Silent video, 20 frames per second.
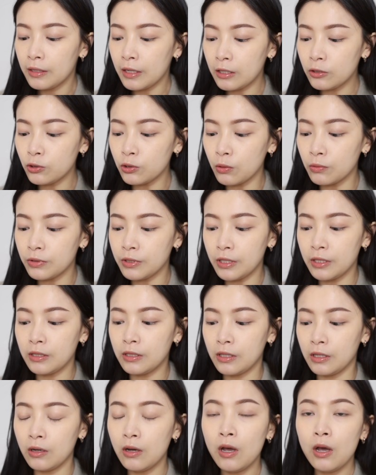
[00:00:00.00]
那首先
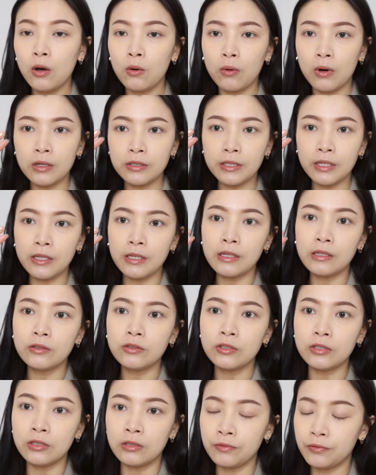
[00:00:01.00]
呢，我要先以
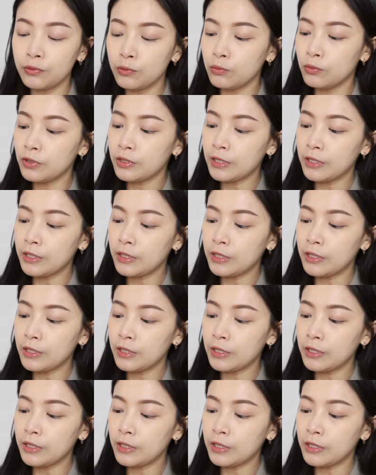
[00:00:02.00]
指腹